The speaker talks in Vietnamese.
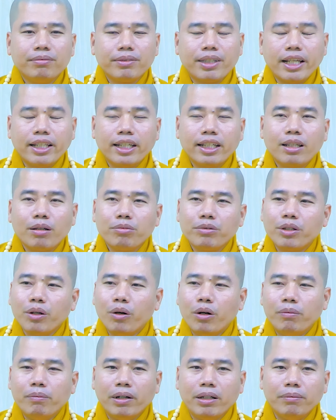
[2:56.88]
vậy thì trong
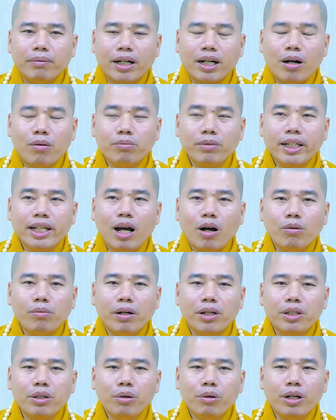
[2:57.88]
chùa mình mà không đi đâu
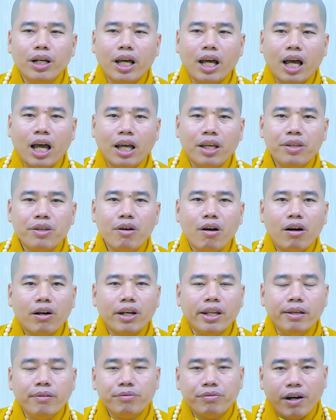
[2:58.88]
mà vui là
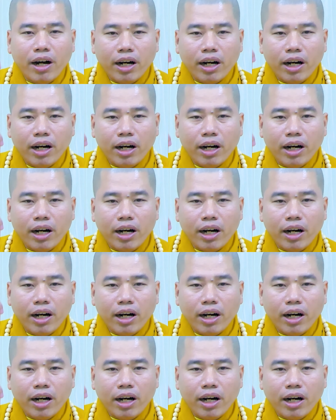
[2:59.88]
do niệm